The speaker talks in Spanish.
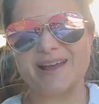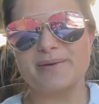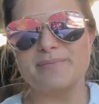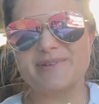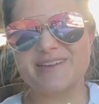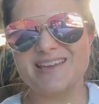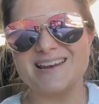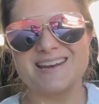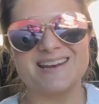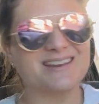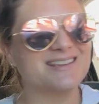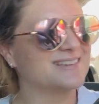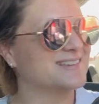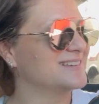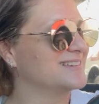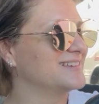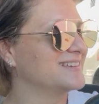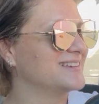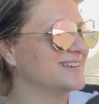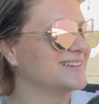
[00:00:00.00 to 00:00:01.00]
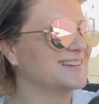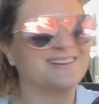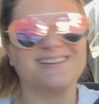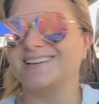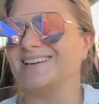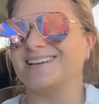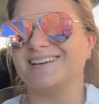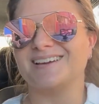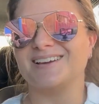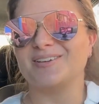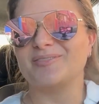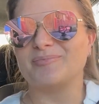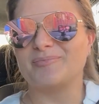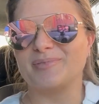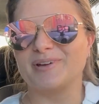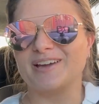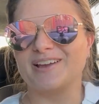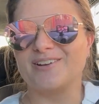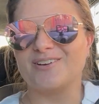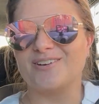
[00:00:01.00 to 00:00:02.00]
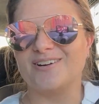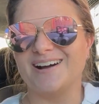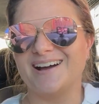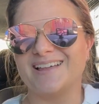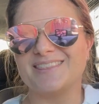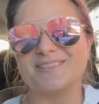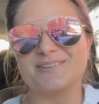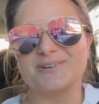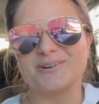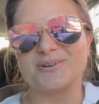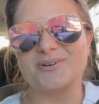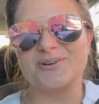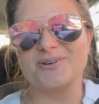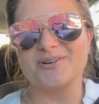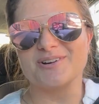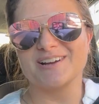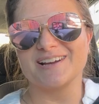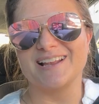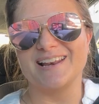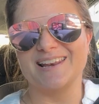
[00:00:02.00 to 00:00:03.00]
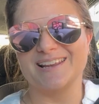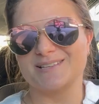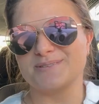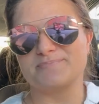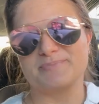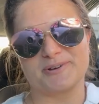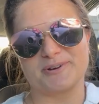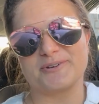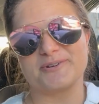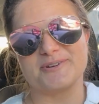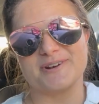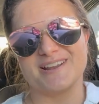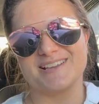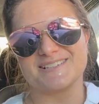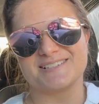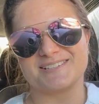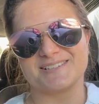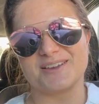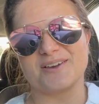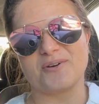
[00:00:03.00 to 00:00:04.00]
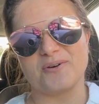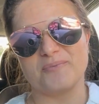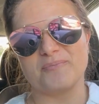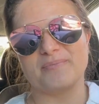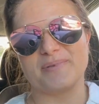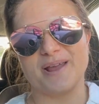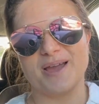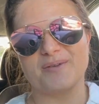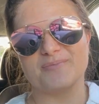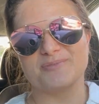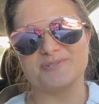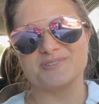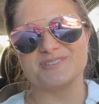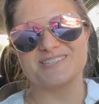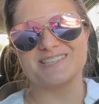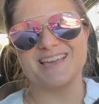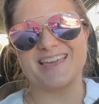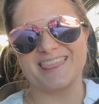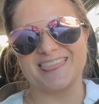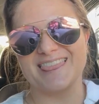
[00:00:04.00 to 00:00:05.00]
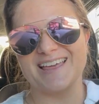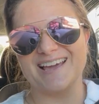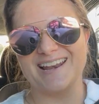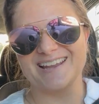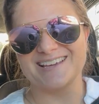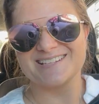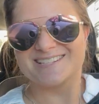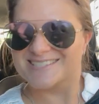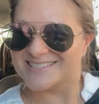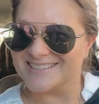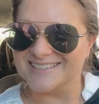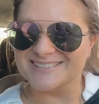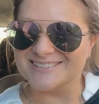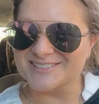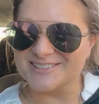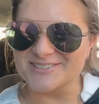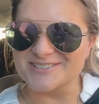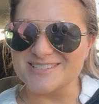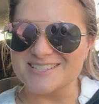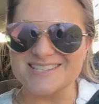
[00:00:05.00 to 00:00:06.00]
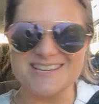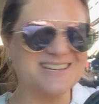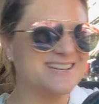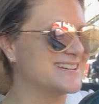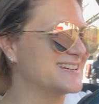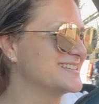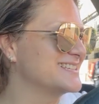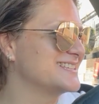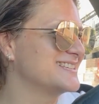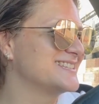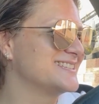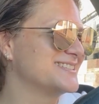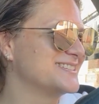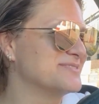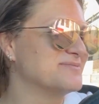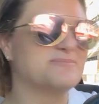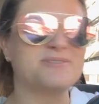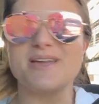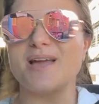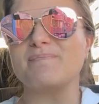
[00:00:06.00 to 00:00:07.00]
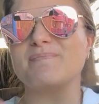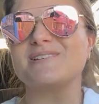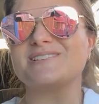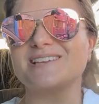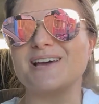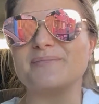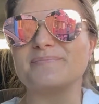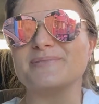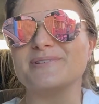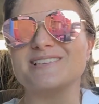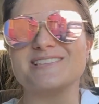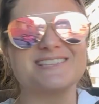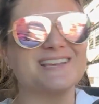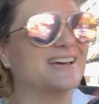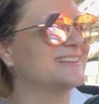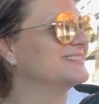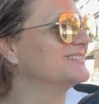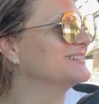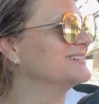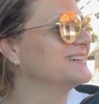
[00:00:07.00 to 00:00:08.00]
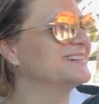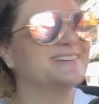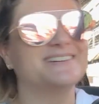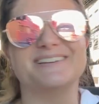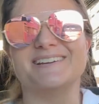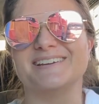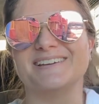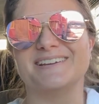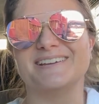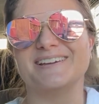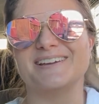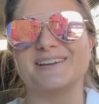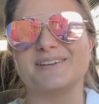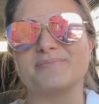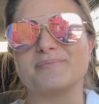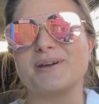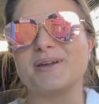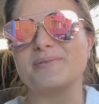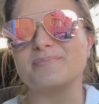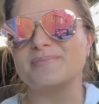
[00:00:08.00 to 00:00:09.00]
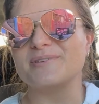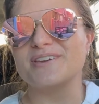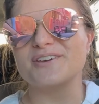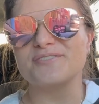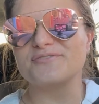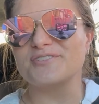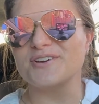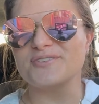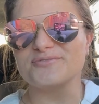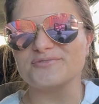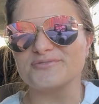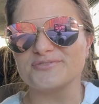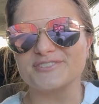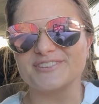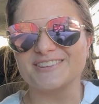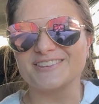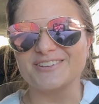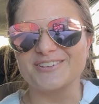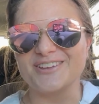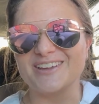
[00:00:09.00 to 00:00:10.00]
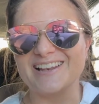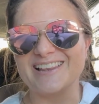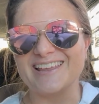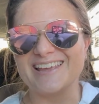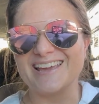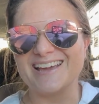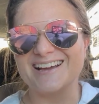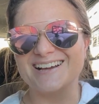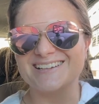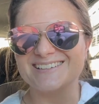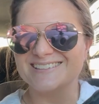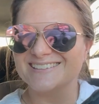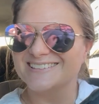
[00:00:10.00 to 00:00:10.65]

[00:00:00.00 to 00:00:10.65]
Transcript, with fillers: I mean pero ando con las perronas que compramos en Dallas, entonces voy a pasar pensando en mi BFF todo el día.